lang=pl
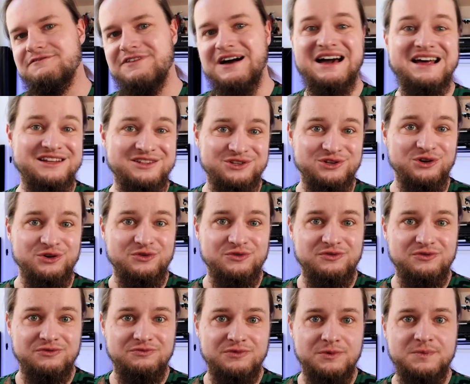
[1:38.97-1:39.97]
Warto.
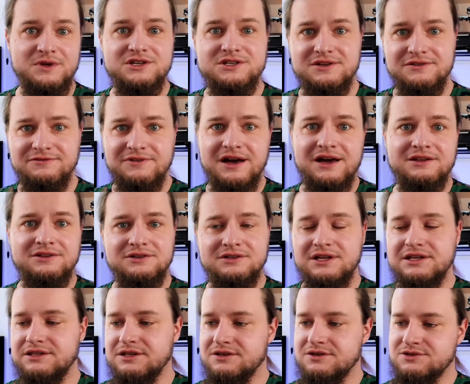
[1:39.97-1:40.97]
Po pierwsze
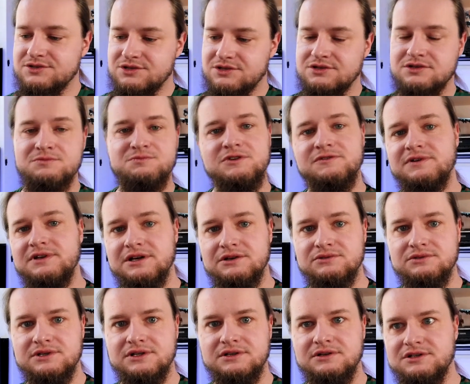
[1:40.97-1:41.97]
warto, dlatego że to są piwa,
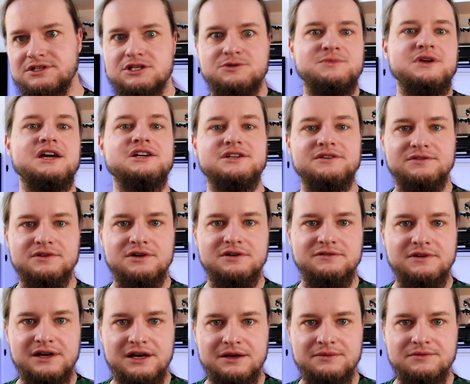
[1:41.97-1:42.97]
na których chociażby ja się
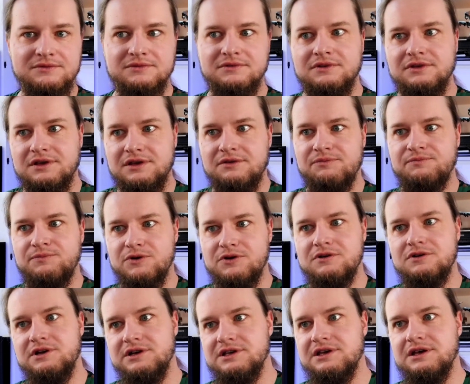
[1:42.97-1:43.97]
wychowałem i
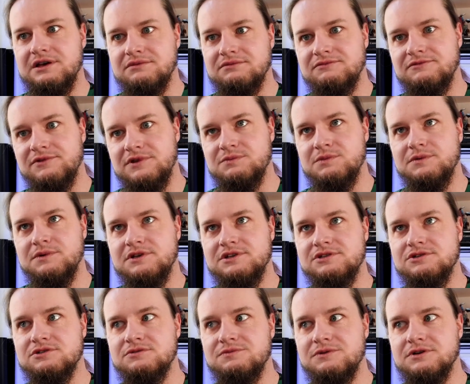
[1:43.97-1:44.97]
pokolenia, w tym
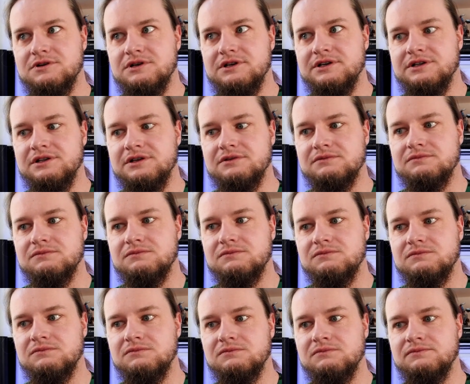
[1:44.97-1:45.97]
momencie już pokolenia,
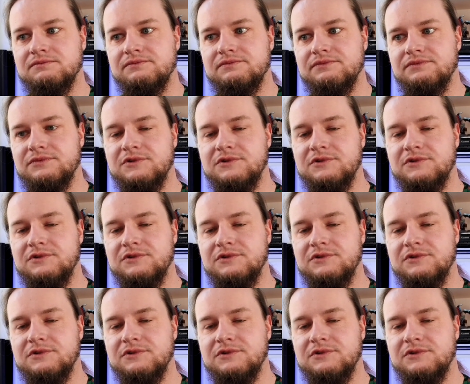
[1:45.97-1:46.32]
hmm.